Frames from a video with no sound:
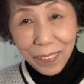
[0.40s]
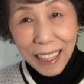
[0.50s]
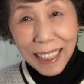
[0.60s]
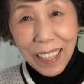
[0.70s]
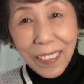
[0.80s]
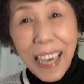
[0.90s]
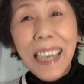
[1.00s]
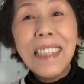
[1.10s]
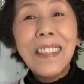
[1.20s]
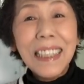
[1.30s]
皆
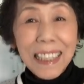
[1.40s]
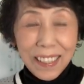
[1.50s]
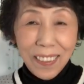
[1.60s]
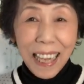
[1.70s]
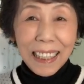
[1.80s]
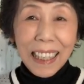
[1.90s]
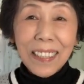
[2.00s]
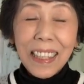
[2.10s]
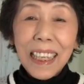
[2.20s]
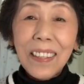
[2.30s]
様こんにちはな
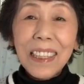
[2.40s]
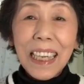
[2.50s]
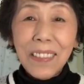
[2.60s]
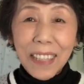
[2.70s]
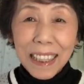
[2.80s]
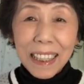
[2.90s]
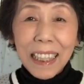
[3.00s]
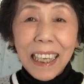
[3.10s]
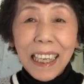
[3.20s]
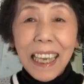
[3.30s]
りわでございます、
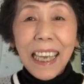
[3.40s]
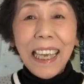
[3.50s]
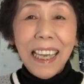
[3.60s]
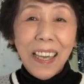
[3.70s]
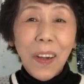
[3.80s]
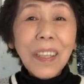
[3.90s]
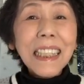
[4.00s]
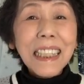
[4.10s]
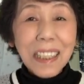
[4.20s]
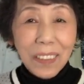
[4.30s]
えー、
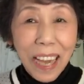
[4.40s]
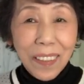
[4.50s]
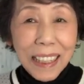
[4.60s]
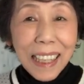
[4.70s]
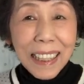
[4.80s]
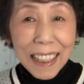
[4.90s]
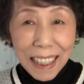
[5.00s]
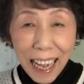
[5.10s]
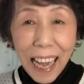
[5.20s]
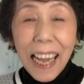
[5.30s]
本日は
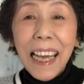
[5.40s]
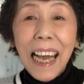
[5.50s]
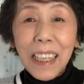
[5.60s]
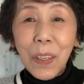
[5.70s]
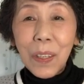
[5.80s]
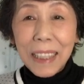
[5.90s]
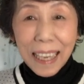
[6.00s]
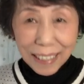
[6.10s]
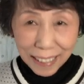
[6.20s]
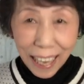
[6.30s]
私があの
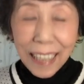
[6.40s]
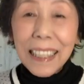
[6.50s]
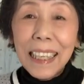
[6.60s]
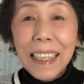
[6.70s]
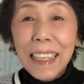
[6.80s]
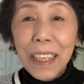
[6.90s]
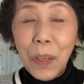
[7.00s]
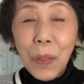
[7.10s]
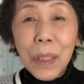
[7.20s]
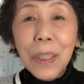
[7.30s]
昨年、えー、
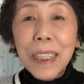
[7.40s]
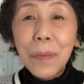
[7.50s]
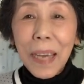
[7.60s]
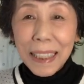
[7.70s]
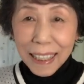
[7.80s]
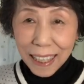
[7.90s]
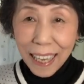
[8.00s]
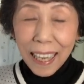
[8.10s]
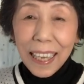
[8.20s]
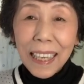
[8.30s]
購入しまし
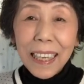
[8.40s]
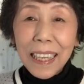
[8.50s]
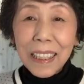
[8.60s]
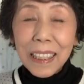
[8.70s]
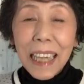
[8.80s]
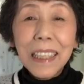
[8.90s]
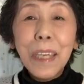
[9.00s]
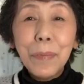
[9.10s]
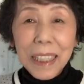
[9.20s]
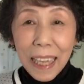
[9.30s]
て、えー、使っ
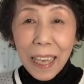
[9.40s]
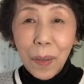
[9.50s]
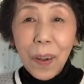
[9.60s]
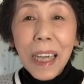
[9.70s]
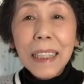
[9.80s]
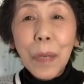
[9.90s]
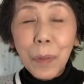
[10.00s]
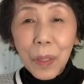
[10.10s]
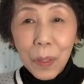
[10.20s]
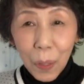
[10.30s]
てみて良かった
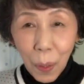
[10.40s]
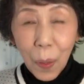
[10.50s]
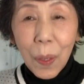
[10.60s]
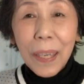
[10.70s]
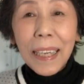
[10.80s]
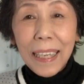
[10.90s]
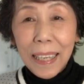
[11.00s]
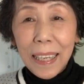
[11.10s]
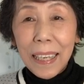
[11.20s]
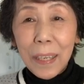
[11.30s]
ものの、
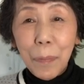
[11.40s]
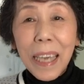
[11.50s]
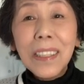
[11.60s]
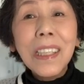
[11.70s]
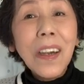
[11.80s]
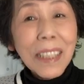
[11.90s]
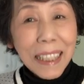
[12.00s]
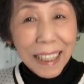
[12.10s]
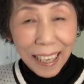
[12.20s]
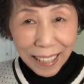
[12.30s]
えメイク用
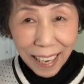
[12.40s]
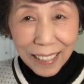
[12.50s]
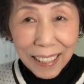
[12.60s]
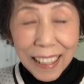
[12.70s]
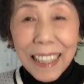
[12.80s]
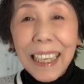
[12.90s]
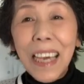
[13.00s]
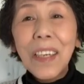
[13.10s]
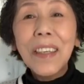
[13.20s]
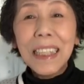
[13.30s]
品やら
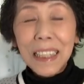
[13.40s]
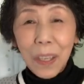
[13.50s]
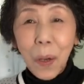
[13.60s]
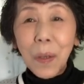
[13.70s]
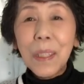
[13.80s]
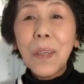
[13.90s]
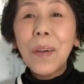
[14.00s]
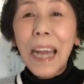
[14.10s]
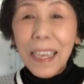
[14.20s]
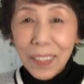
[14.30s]
スキンケア用品のご
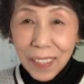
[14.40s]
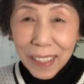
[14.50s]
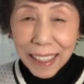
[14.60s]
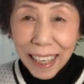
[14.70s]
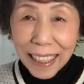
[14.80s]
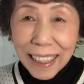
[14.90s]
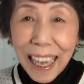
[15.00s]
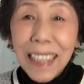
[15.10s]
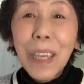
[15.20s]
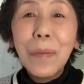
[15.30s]
紹介をしていき
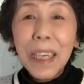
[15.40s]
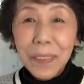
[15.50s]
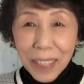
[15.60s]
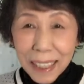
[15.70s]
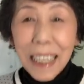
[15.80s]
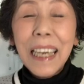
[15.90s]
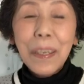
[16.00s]
たいと思います